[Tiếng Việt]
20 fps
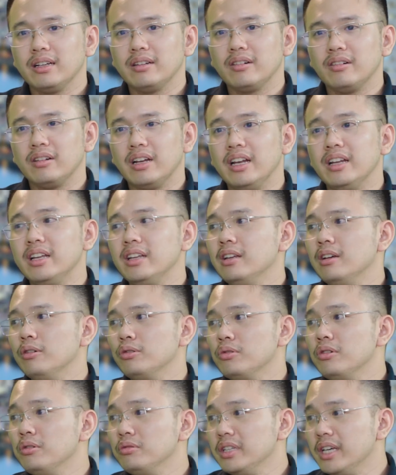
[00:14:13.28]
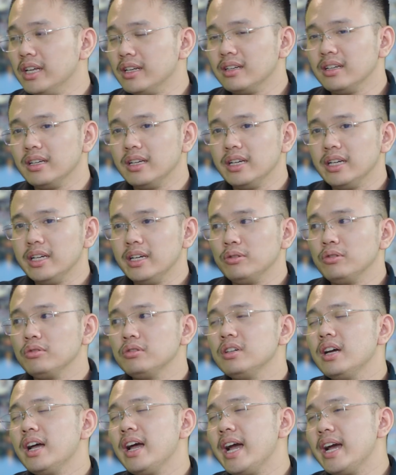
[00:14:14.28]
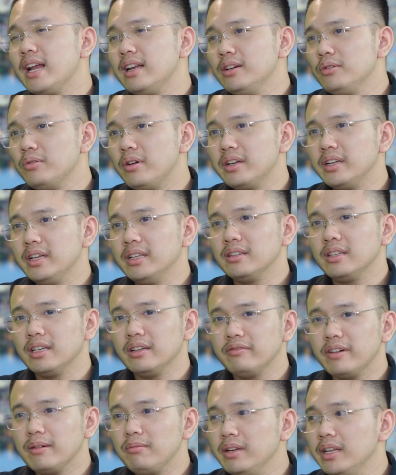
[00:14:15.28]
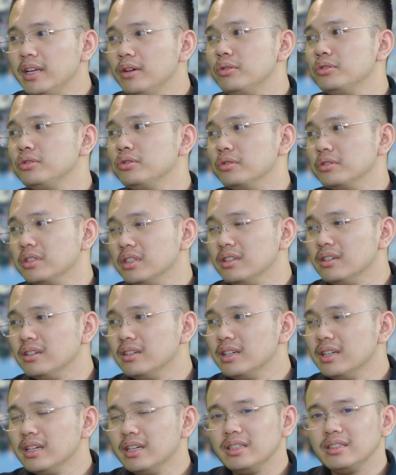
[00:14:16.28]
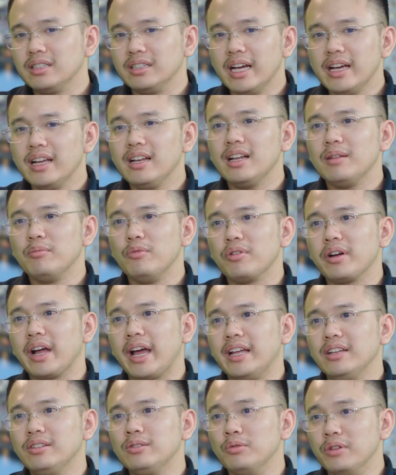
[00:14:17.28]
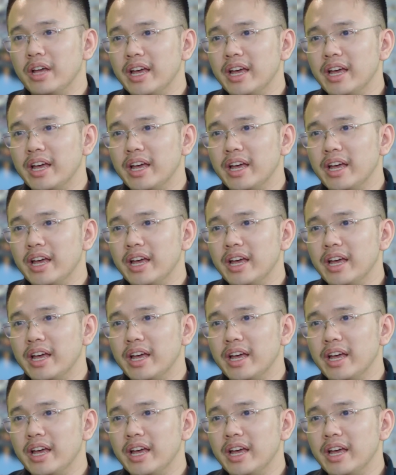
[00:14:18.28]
Còn đấy là yếu tố đầu tiên. Yếu tố thứ hai là liên quan đến tính pháp lý của chủ đầu tư. Thì đây là một cái chủ